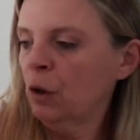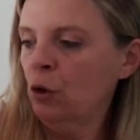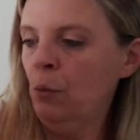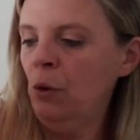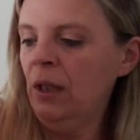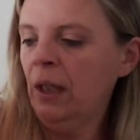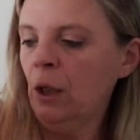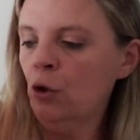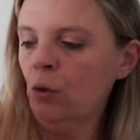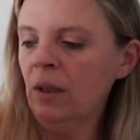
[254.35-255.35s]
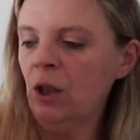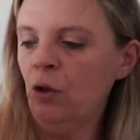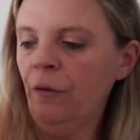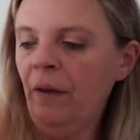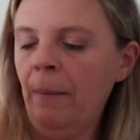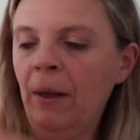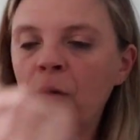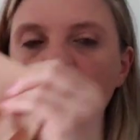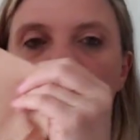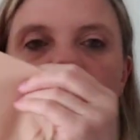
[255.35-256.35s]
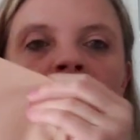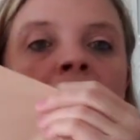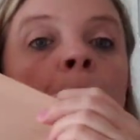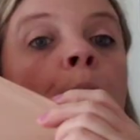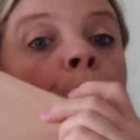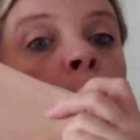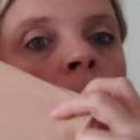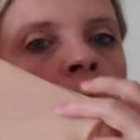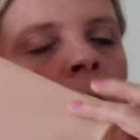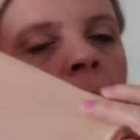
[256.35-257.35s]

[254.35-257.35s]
je me dis qu'un jour, si je fais un maillot de bain blanc,